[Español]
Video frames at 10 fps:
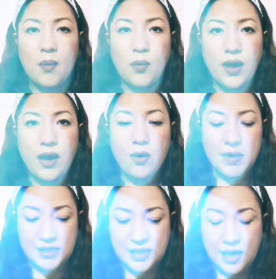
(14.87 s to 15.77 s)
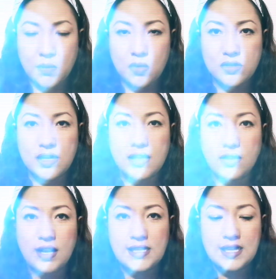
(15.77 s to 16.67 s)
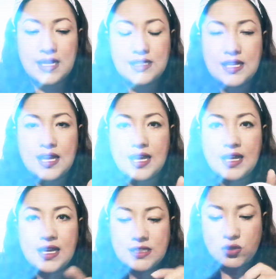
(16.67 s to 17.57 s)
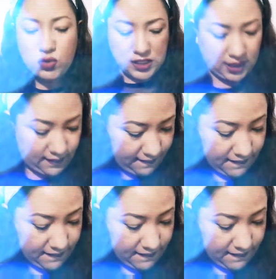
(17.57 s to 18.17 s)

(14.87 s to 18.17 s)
voy a comenzar mostrándoles este estuche.